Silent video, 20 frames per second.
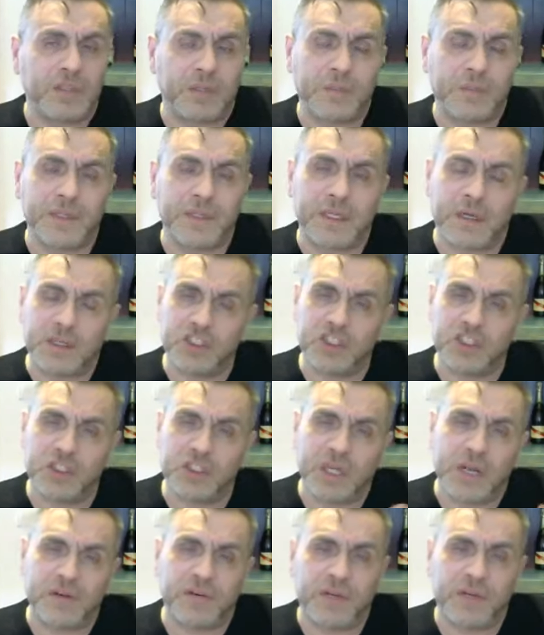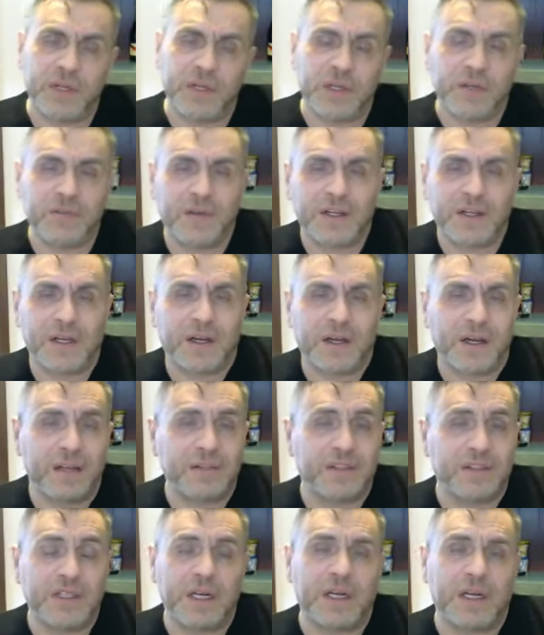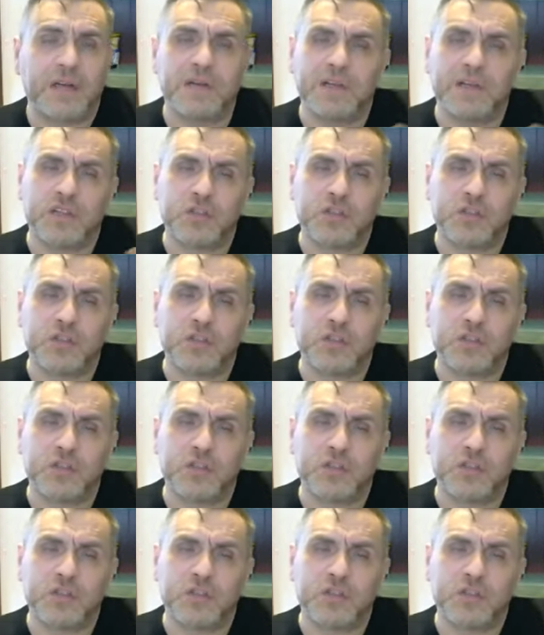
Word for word: Tabii ki aşılar ve karantinaların